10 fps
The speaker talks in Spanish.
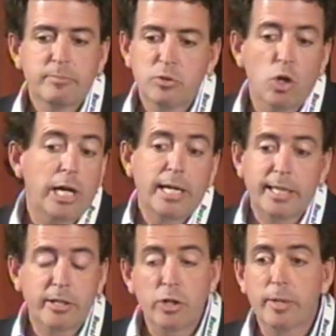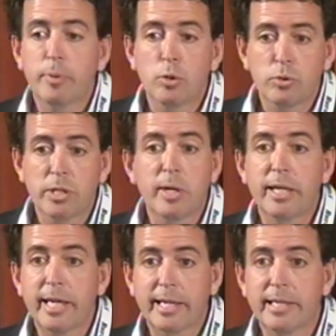todas las regiones
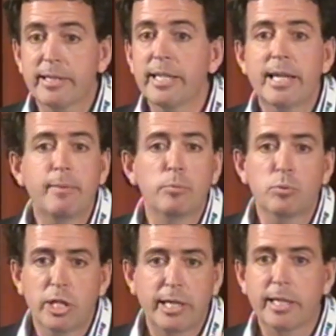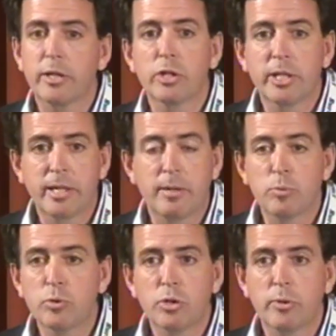productivas de Argentina, muchas regiones del
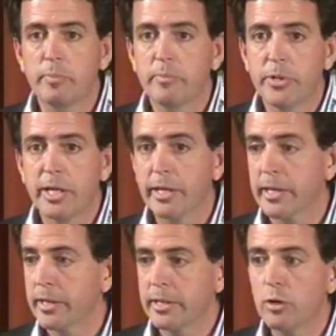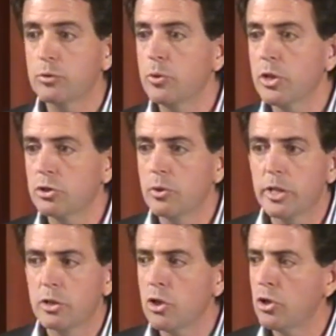mundo, de Estados Unidos
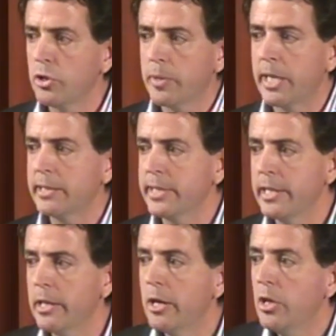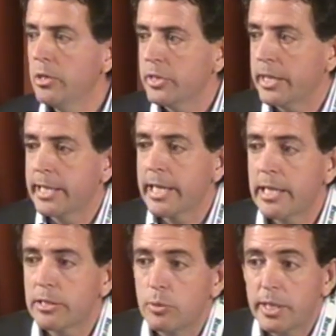sobre todo, de Brasil. O sea, tenía
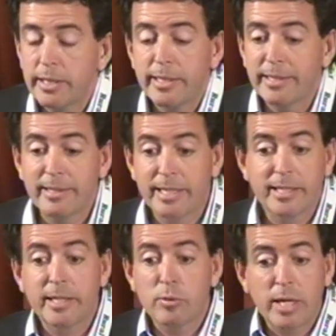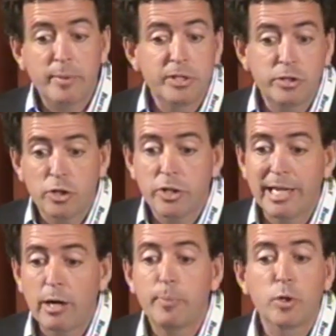la suerte de, tener una visión de
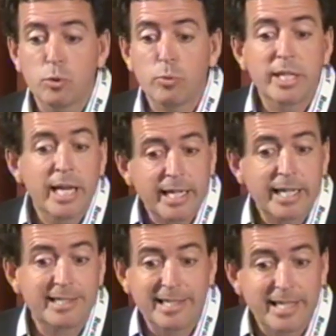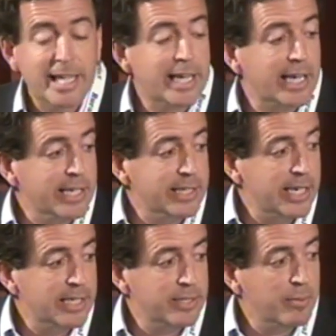la oportunidad que existía en
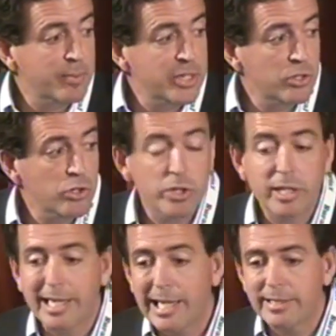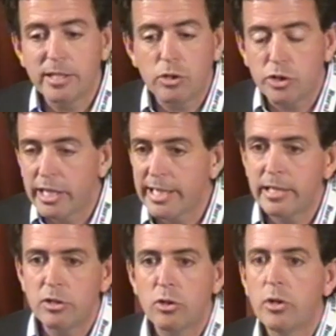Argentina en ese momento y que la sigo
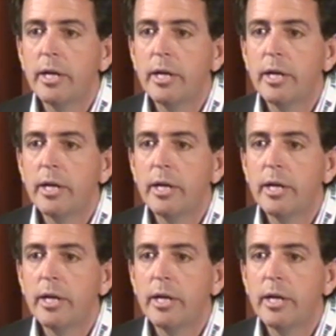teniendo